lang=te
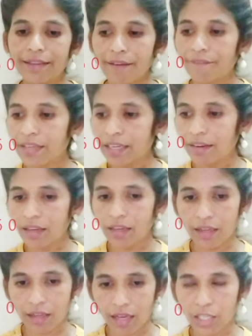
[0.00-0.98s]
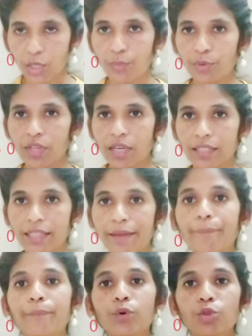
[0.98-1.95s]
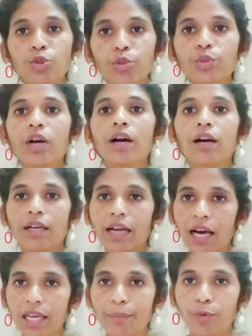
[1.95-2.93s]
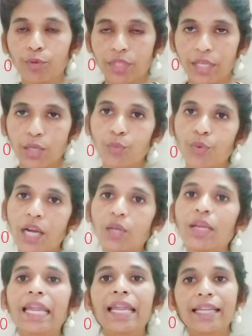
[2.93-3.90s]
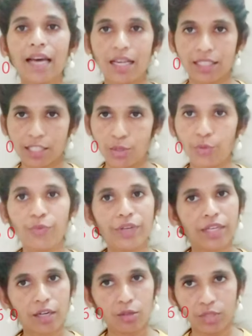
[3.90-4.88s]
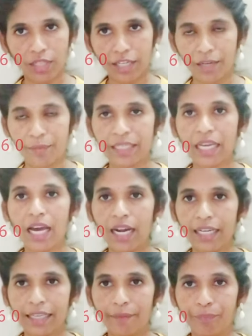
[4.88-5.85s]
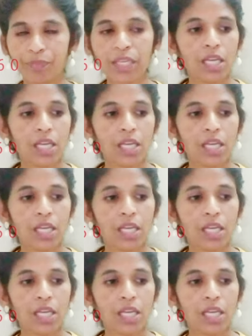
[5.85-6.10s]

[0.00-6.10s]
ఎవరి అగ్గిపుల్లలైతే ముందుగా కాలిపోతాయో వాళ్ళు ఈ టాస్క్లో విన్నర్ అవుతారనమాట ఆ టీం